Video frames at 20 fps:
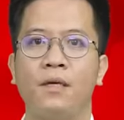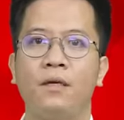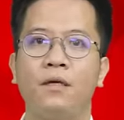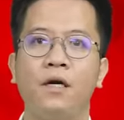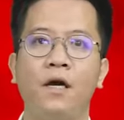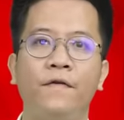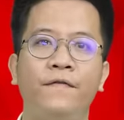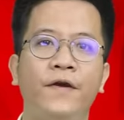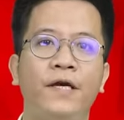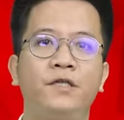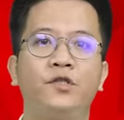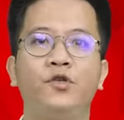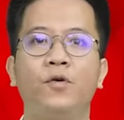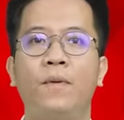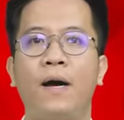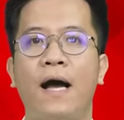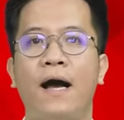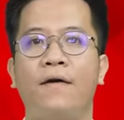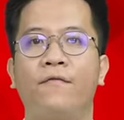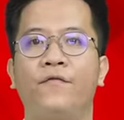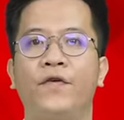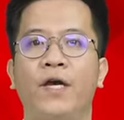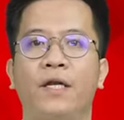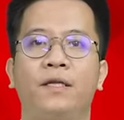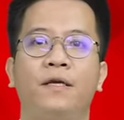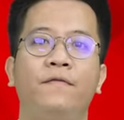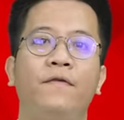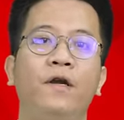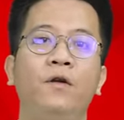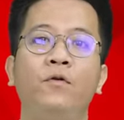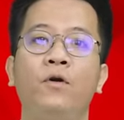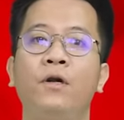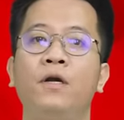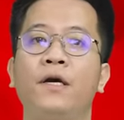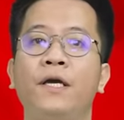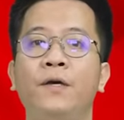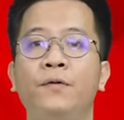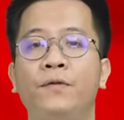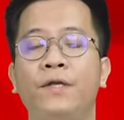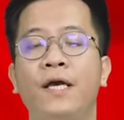Người Việt dùng hàng Việt thì vẫn luôn
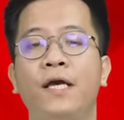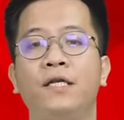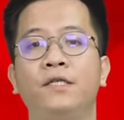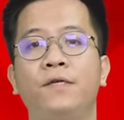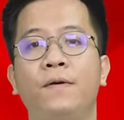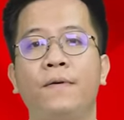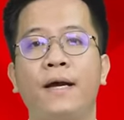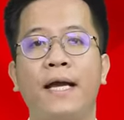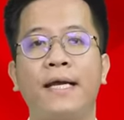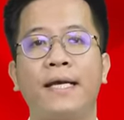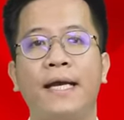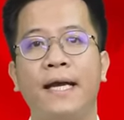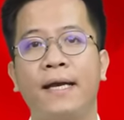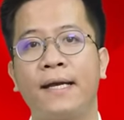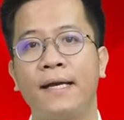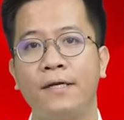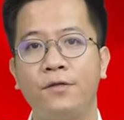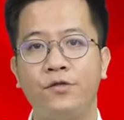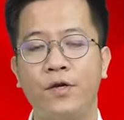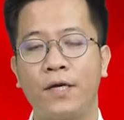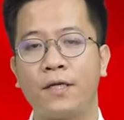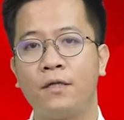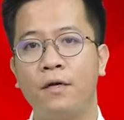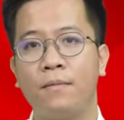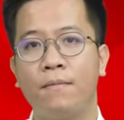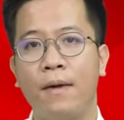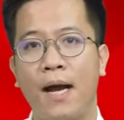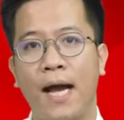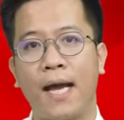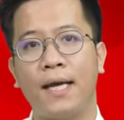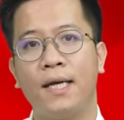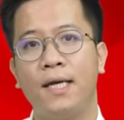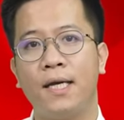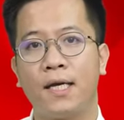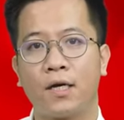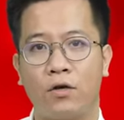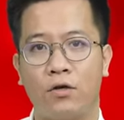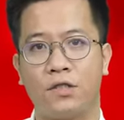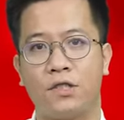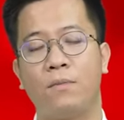được ưu tiên trong ngành nghề kinh doanh thương mại.
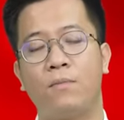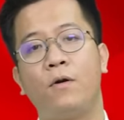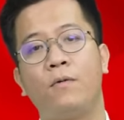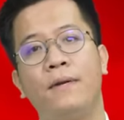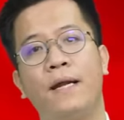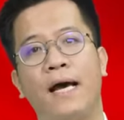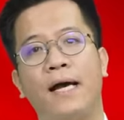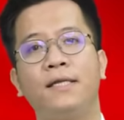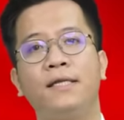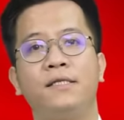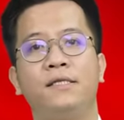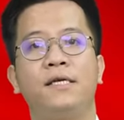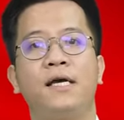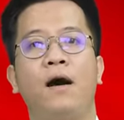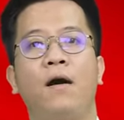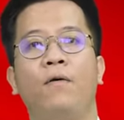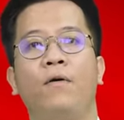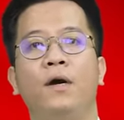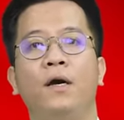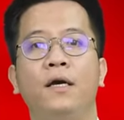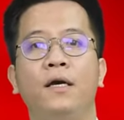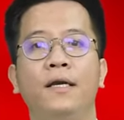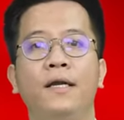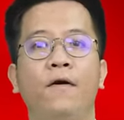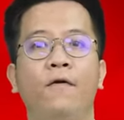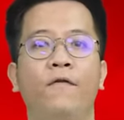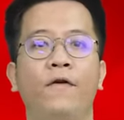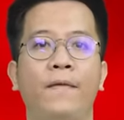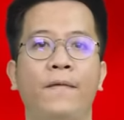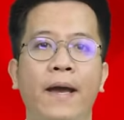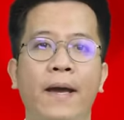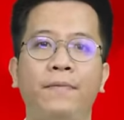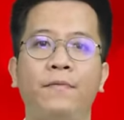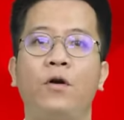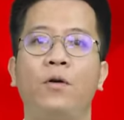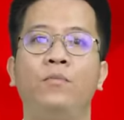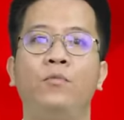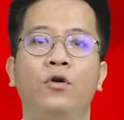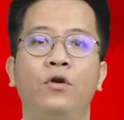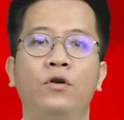Còn trong bóng đá thì sao? Liệu VFF
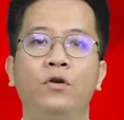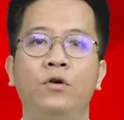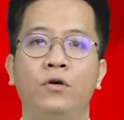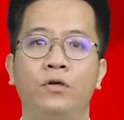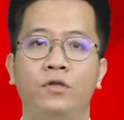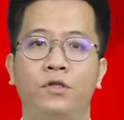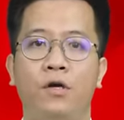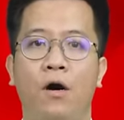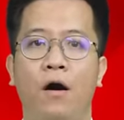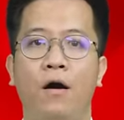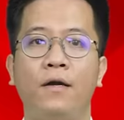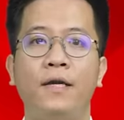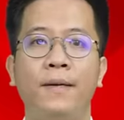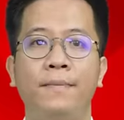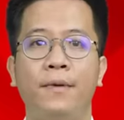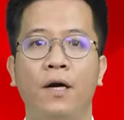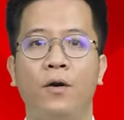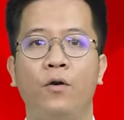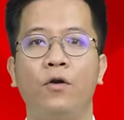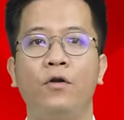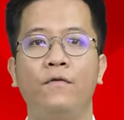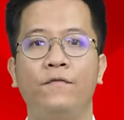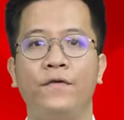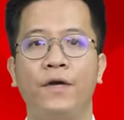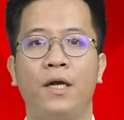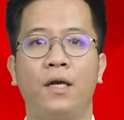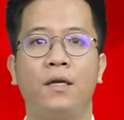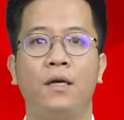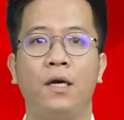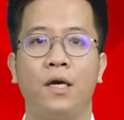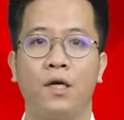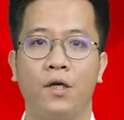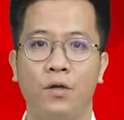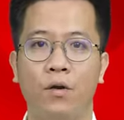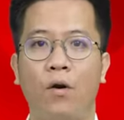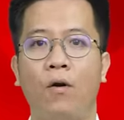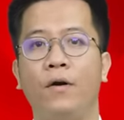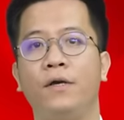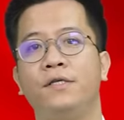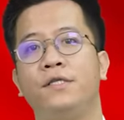có muốn đổi gió để mời huấn luyện viên
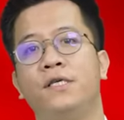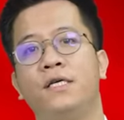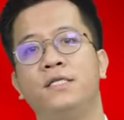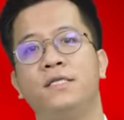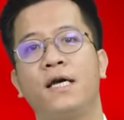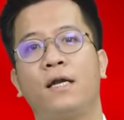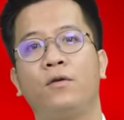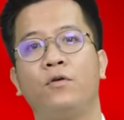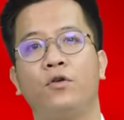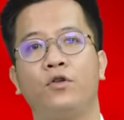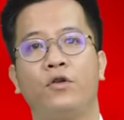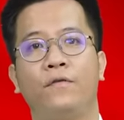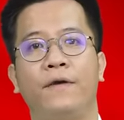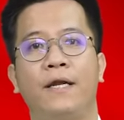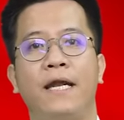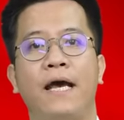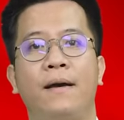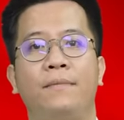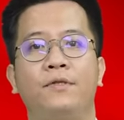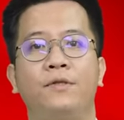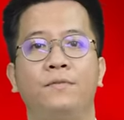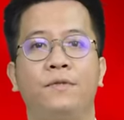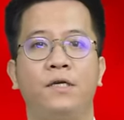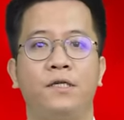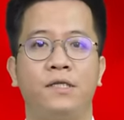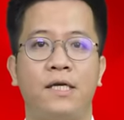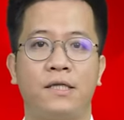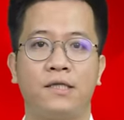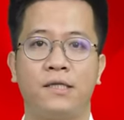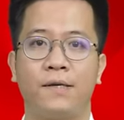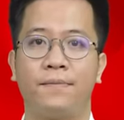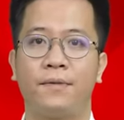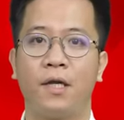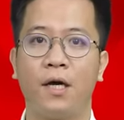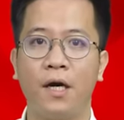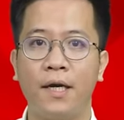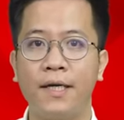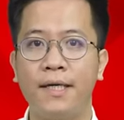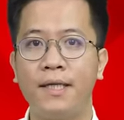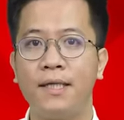nội dẫn dắt đội tuyển Việt Nam trong thời gian sắp
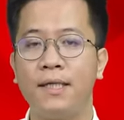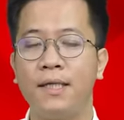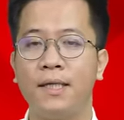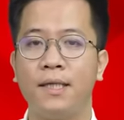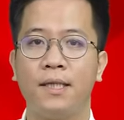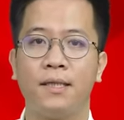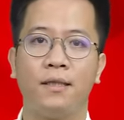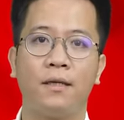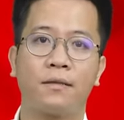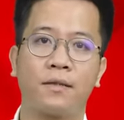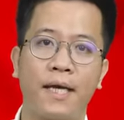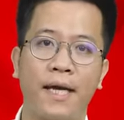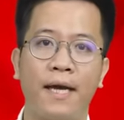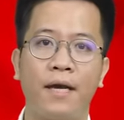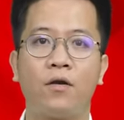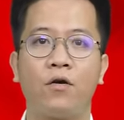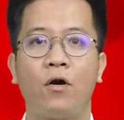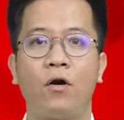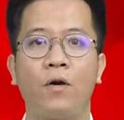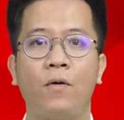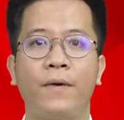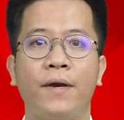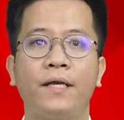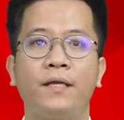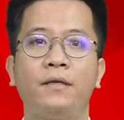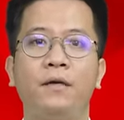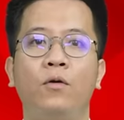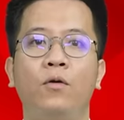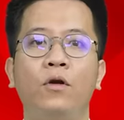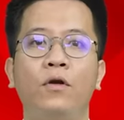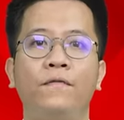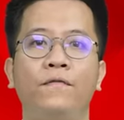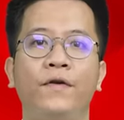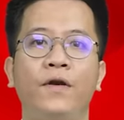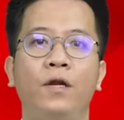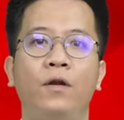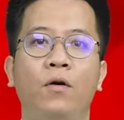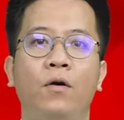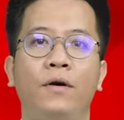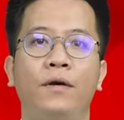tới? Thực tế có không ít những huấn luyện
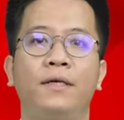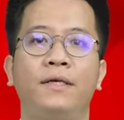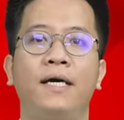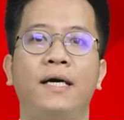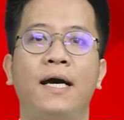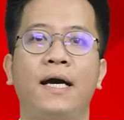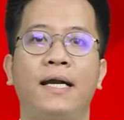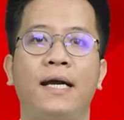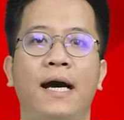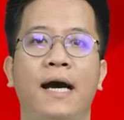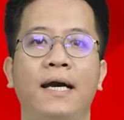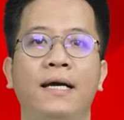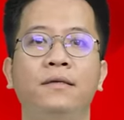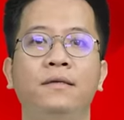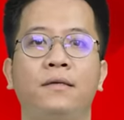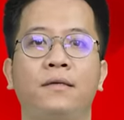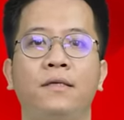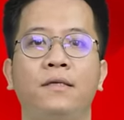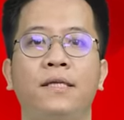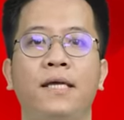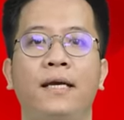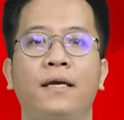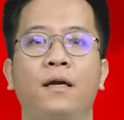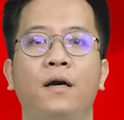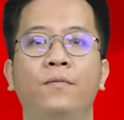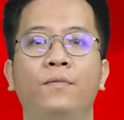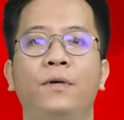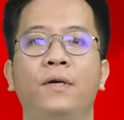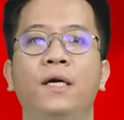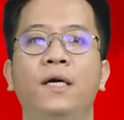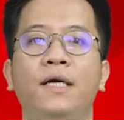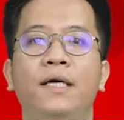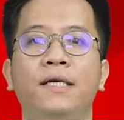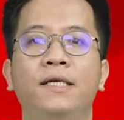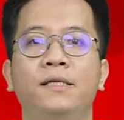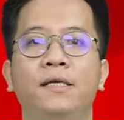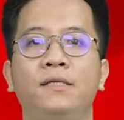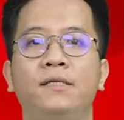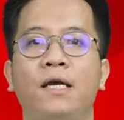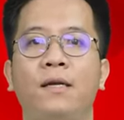viên nội đã gặt hái được những thành công
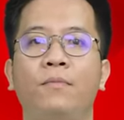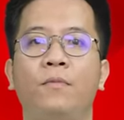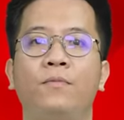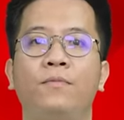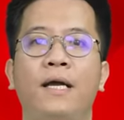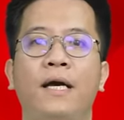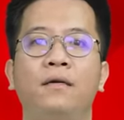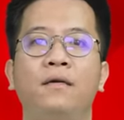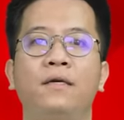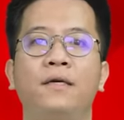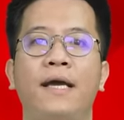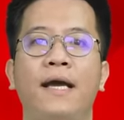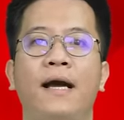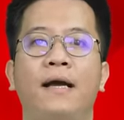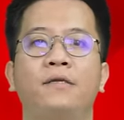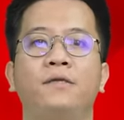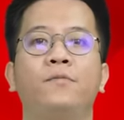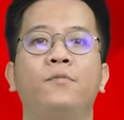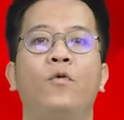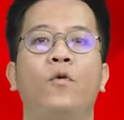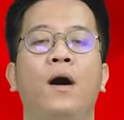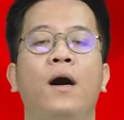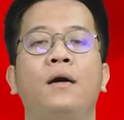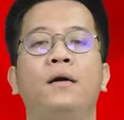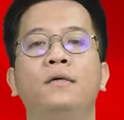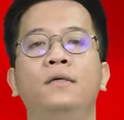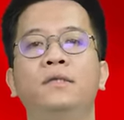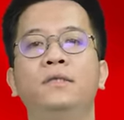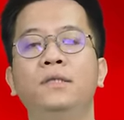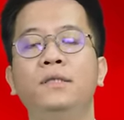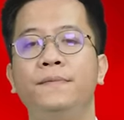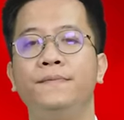khi dẫn dắt bóng đá nước nhà trong quá khứ.